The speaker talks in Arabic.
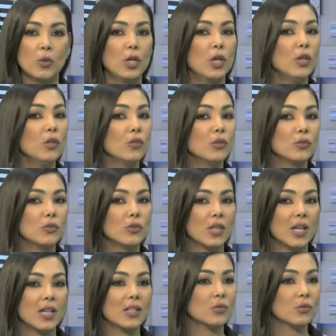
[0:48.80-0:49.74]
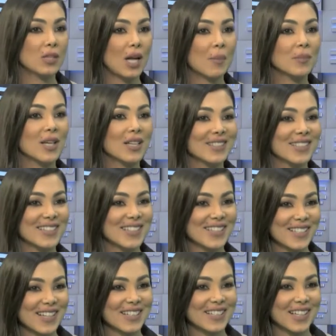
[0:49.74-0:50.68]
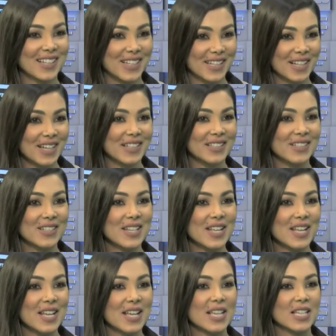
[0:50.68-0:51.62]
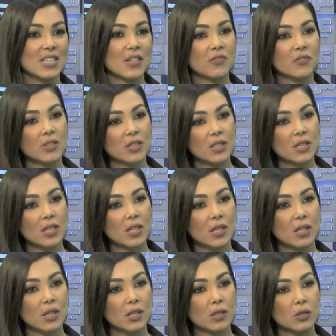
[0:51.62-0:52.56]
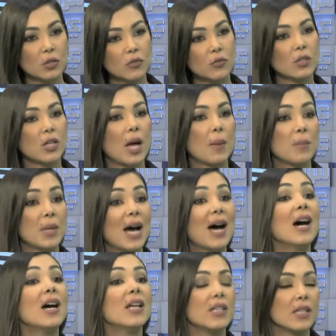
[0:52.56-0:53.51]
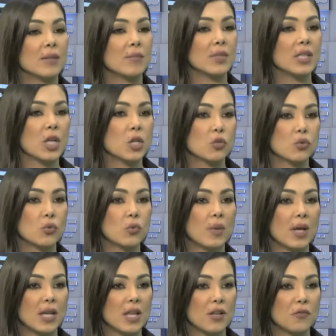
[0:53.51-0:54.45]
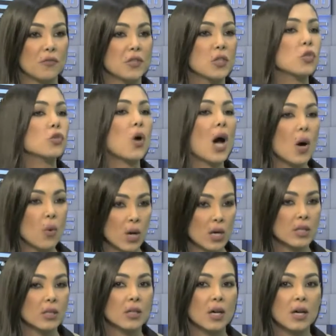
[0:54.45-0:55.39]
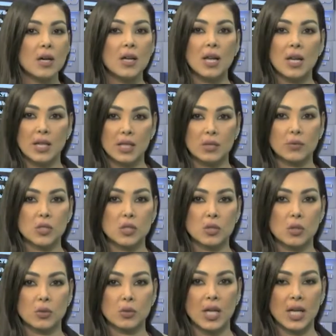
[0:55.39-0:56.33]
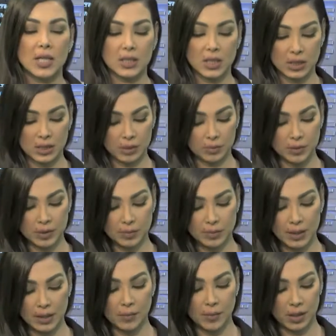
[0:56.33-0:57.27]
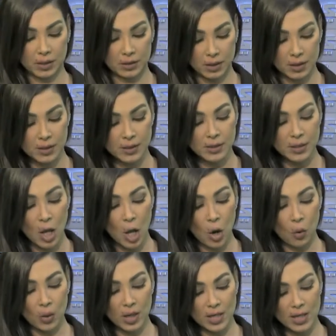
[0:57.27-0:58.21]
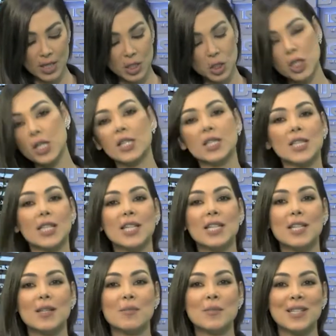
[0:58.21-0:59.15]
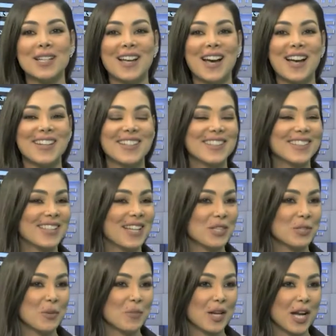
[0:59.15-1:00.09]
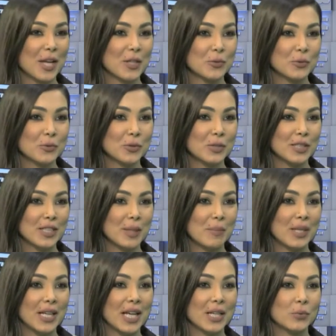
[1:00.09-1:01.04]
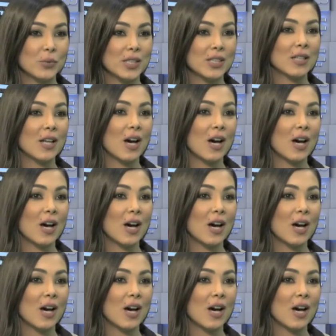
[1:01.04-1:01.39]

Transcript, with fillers: والحلو انه رح نكون عم نعطي نصايح للاهل نعم. اذا في آه، طفل عم بيعاني من الجيوب الانفيه شو عوارضها ليتوجهوا لعند الطبيب المختص والشق الثاني من حلقتنا اليوم رح يكون بالعنوان